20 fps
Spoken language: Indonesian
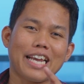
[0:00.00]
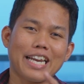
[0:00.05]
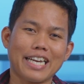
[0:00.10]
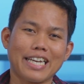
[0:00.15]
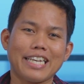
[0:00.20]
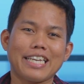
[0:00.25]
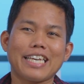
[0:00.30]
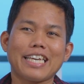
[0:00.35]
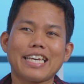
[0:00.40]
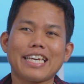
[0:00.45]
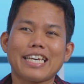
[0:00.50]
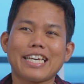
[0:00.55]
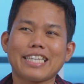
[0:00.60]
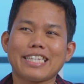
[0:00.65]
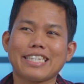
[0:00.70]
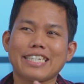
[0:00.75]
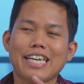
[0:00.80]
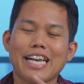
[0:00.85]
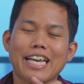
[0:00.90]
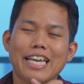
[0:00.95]
menarik nih.
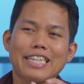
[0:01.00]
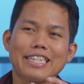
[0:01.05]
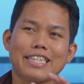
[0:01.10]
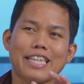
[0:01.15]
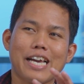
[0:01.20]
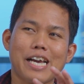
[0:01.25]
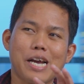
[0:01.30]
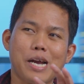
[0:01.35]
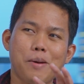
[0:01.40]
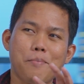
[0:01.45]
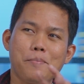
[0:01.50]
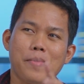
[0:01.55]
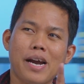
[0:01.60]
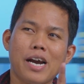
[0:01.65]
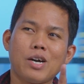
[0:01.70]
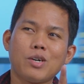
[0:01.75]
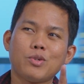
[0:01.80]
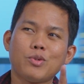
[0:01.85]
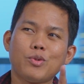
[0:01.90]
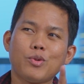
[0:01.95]
Ketika kita
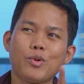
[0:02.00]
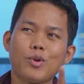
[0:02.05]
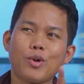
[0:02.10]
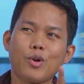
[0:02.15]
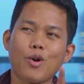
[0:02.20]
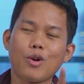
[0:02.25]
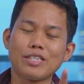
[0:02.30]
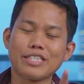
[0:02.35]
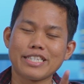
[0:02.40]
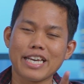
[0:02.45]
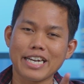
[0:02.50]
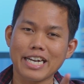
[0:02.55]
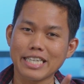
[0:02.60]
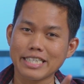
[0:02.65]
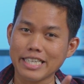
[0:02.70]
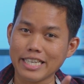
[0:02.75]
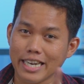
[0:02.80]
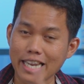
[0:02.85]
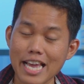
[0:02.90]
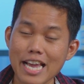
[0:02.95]
mau
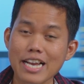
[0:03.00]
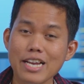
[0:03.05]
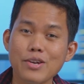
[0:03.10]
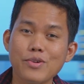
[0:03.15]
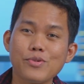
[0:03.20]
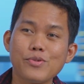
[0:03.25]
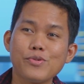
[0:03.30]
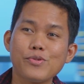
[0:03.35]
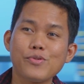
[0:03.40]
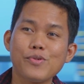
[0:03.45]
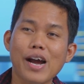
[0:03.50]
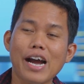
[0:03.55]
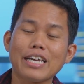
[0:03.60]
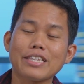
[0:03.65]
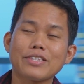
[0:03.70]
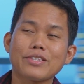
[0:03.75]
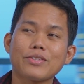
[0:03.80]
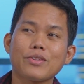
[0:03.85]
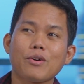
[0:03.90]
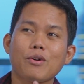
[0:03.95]
gonta-ganti lagu
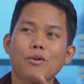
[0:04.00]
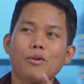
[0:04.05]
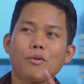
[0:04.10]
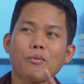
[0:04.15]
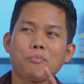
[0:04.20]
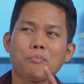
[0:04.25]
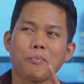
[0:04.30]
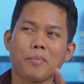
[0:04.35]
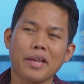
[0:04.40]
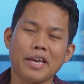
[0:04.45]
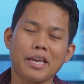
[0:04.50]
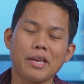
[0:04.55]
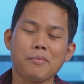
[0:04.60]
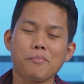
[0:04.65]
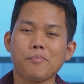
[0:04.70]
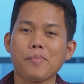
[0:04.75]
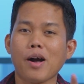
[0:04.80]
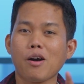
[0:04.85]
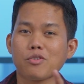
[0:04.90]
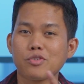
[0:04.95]
atau play
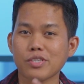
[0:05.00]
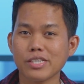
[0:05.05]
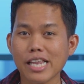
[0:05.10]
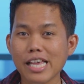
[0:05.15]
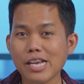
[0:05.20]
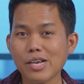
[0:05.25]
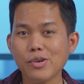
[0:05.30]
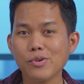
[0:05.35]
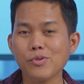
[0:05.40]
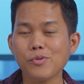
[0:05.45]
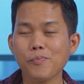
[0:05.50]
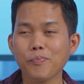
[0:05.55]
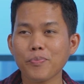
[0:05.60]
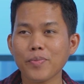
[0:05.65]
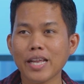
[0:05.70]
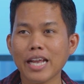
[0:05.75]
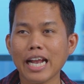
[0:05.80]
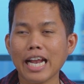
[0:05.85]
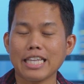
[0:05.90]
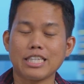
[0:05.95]
pause lagu,
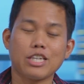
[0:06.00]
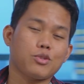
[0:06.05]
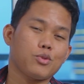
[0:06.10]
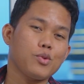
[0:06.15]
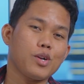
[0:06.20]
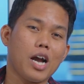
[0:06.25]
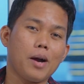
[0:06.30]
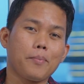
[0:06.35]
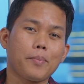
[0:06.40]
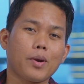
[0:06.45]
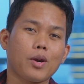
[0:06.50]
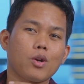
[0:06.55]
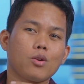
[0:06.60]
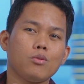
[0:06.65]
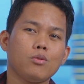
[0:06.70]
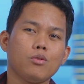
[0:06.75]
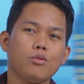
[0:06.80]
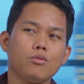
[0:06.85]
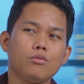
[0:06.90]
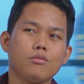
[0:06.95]
kita tuh nggak
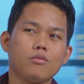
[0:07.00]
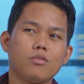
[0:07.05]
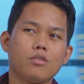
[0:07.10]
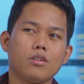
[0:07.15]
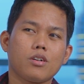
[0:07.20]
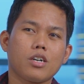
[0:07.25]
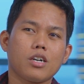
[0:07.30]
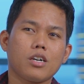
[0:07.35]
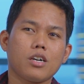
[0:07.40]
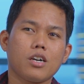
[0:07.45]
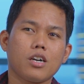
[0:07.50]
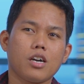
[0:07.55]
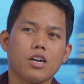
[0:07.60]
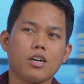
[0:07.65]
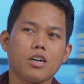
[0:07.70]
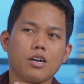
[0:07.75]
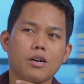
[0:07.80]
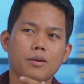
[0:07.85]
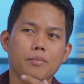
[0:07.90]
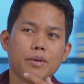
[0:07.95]
perlu e,
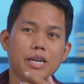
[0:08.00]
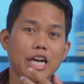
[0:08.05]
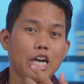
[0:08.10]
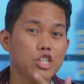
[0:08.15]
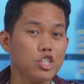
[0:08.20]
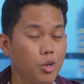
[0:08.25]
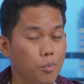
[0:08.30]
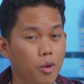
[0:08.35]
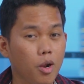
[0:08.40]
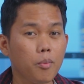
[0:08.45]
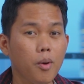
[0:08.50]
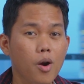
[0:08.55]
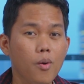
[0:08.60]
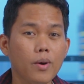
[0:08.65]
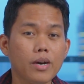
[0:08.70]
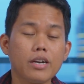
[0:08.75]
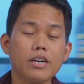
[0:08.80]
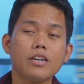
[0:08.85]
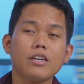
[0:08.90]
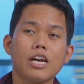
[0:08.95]
menekan tombol
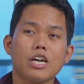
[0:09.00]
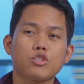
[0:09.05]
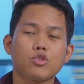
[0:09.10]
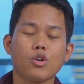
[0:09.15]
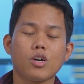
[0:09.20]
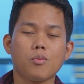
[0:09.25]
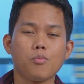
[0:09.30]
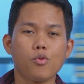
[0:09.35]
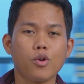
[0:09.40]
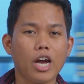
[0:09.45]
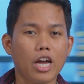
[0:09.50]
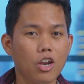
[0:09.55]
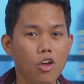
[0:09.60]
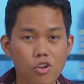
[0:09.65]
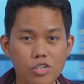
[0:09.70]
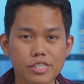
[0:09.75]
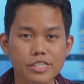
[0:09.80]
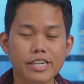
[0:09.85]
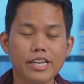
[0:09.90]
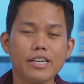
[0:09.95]
power atau ngebuka
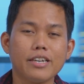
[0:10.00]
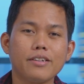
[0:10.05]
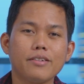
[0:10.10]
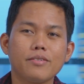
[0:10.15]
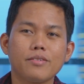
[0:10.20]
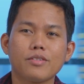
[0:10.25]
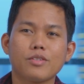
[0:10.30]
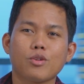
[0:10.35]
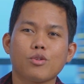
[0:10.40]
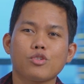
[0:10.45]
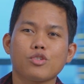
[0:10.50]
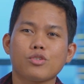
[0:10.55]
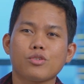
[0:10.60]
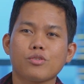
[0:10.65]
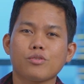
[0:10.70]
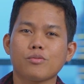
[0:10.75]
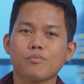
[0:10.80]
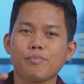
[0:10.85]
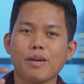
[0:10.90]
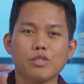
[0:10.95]
lock screen,
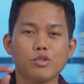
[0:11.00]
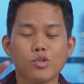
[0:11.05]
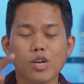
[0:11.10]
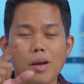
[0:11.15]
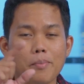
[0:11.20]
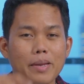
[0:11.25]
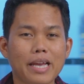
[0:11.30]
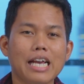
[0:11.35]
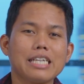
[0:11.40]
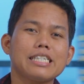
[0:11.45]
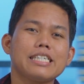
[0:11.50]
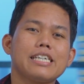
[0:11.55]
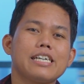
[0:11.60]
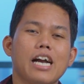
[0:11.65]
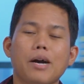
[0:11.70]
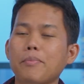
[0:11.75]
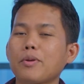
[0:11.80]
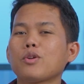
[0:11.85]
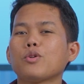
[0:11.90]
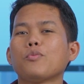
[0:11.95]
terus masuk ke
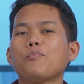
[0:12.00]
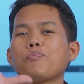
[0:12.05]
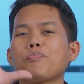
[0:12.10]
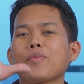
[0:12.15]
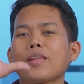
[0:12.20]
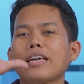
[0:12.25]
aplikasinya nggak perlu.